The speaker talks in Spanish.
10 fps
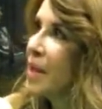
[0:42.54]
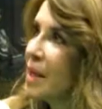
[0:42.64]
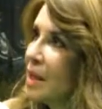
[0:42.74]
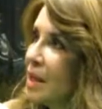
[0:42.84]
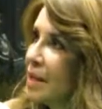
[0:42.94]

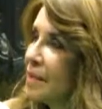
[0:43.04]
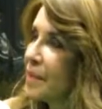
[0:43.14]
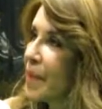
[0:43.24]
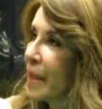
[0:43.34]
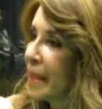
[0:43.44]
y
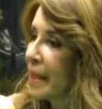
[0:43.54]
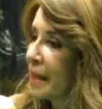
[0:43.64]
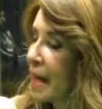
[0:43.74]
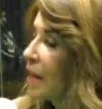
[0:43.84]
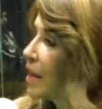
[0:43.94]

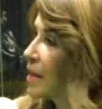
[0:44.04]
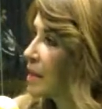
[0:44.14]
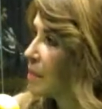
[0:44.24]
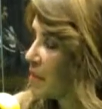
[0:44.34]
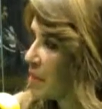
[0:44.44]
eh, Ángel
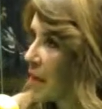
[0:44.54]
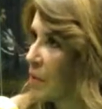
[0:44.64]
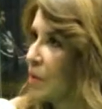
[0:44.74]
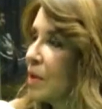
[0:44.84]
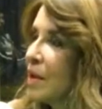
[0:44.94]
del
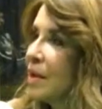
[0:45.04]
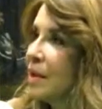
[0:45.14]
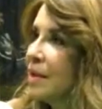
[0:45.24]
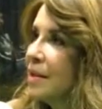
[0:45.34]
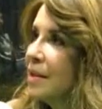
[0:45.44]
Pasado.
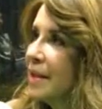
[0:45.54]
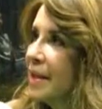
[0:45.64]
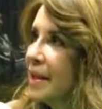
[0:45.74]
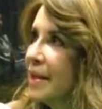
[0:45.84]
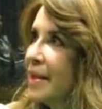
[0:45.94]
Y
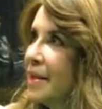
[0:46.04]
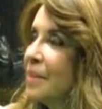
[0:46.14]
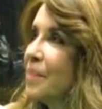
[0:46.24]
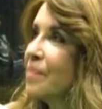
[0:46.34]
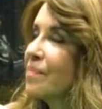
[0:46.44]

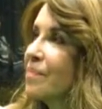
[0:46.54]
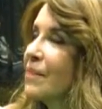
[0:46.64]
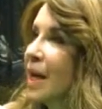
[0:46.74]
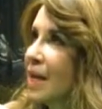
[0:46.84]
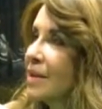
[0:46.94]
tiene
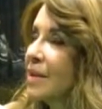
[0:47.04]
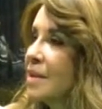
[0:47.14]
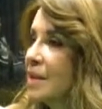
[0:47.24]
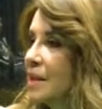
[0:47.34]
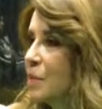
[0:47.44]

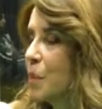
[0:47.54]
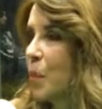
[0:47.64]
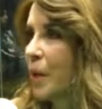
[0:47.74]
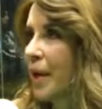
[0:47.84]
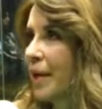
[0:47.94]
características
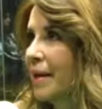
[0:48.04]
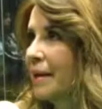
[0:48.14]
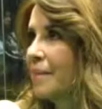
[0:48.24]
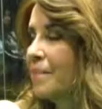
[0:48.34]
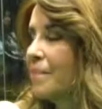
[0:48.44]

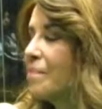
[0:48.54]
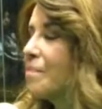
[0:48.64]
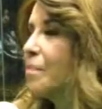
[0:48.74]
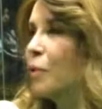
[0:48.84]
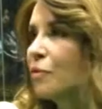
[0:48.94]
porque
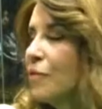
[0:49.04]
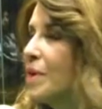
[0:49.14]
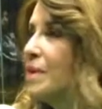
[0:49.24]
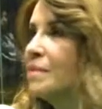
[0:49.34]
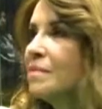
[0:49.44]
por
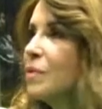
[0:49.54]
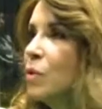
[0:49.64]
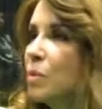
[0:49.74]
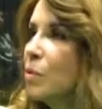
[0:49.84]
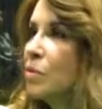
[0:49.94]
fin
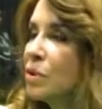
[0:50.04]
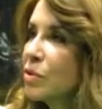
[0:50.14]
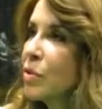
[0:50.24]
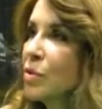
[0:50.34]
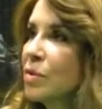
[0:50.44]
hubo un
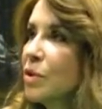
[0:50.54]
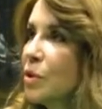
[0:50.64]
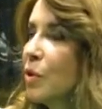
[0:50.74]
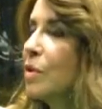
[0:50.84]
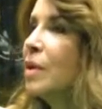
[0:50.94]
disco donde
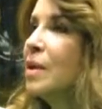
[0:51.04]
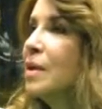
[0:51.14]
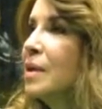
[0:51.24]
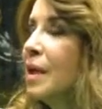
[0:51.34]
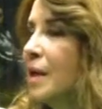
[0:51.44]
yo
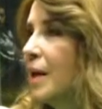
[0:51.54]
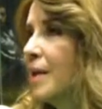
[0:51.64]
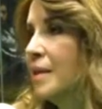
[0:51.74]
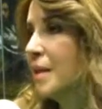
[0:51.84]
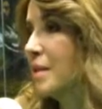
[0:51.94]
quería
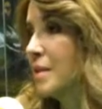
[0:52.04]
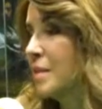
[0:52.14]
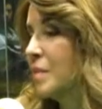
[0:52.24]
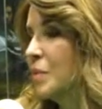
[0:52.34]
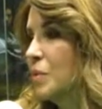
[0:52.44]
cantar desde
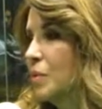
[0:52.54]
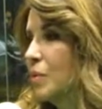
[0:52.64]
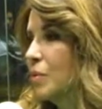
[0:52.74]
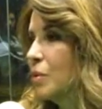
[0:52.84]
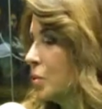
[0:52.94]
hace
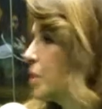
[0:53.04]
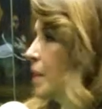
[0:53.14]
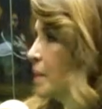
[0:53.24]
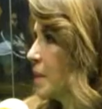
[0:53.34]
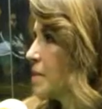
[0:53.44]
mucho dos
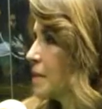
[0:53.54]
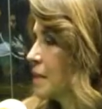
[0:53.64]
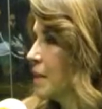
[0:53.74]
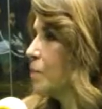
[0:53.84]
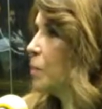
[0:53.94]
temas
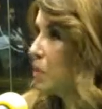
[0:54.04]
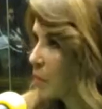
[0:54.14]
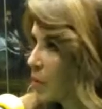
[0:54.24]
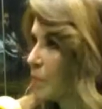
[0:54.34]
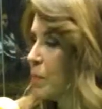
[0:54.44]
que el
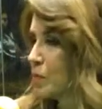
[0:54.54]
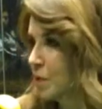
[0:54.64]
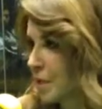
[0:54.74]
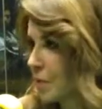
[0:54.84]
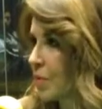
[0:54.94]
público, por
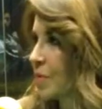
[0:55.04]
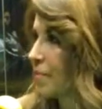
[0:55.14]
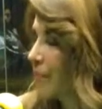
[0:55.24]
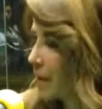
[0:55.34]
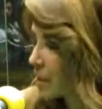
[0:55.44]
cierto, de
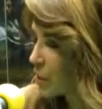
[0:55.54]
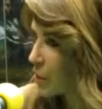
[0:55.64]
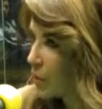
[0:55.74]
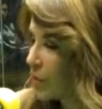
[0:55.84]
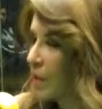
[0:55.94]

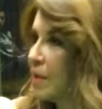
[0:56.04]
Facebook,